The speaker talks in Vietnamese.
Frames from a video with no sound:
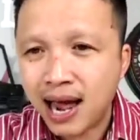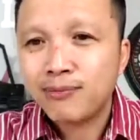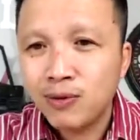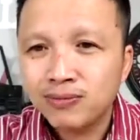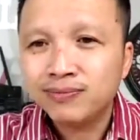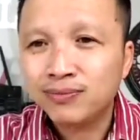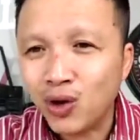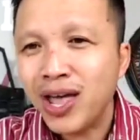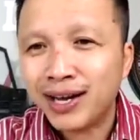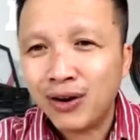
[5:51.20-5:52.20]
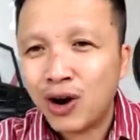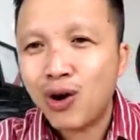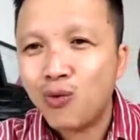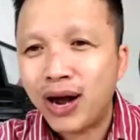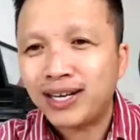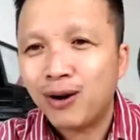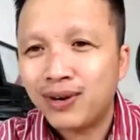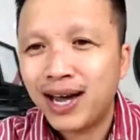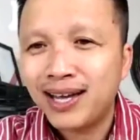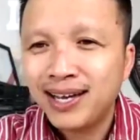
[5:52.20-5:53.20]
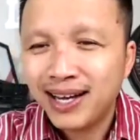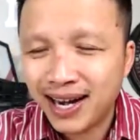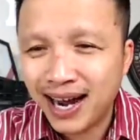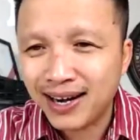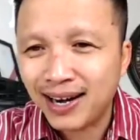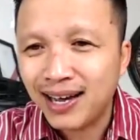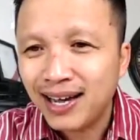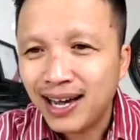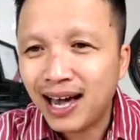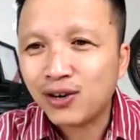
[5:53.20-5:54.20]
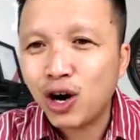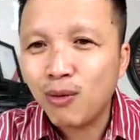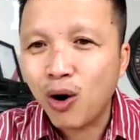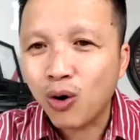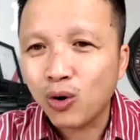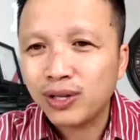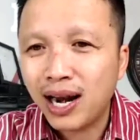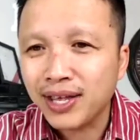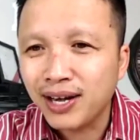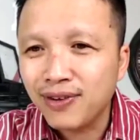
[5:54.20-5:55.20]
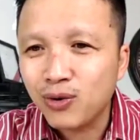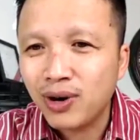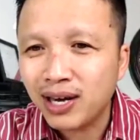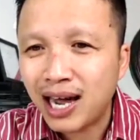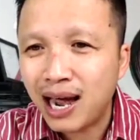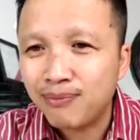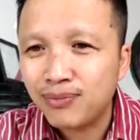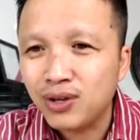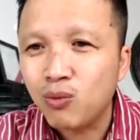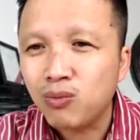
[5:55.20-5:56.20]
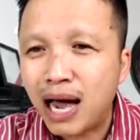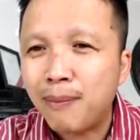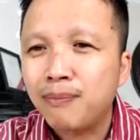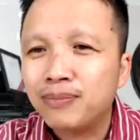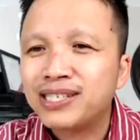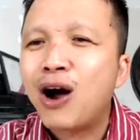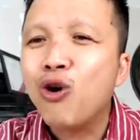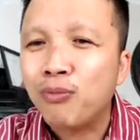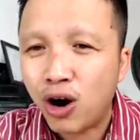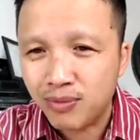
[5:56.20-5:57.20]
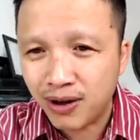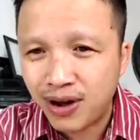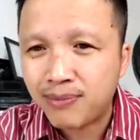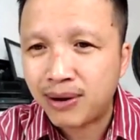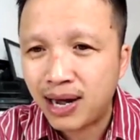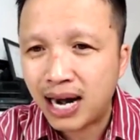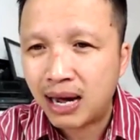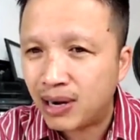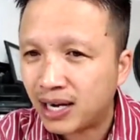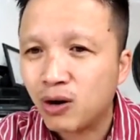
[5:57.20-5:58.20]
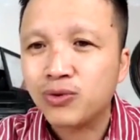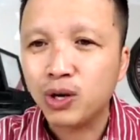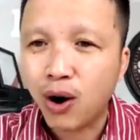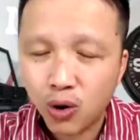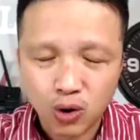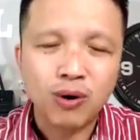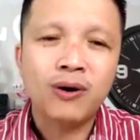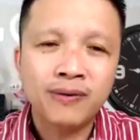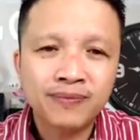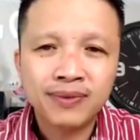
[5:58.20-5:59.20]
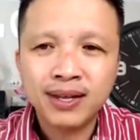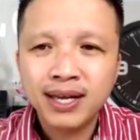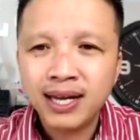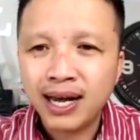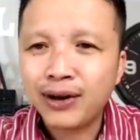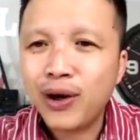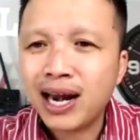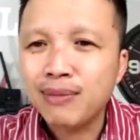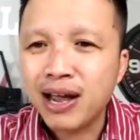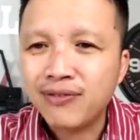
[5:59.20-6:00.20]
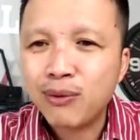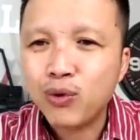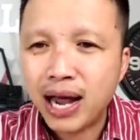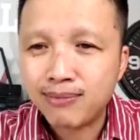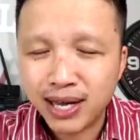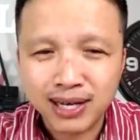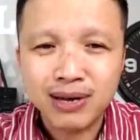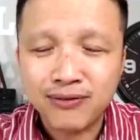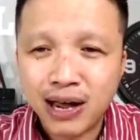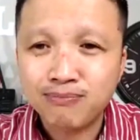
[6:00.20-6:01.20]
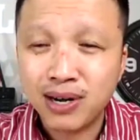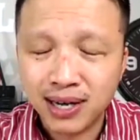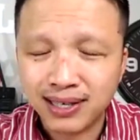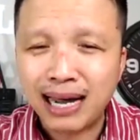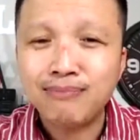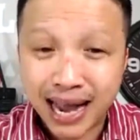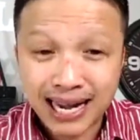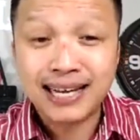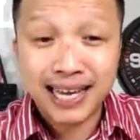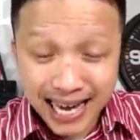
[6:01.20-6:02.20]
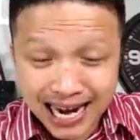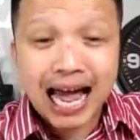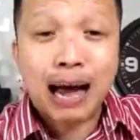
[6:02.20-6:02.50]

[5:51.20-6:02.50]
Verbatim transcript: anh nghĩ là em đúng tuy nhiên điều đó nó không quan trọng ở đây ở đây đó là anh có bồ cô ta là nhân viên của anh em dùng em sau mọi biện pháp em đã làm anh không chịu bỏ cô bồ anh đoán là biện pháp của em là những biện pháp mà các mẹ các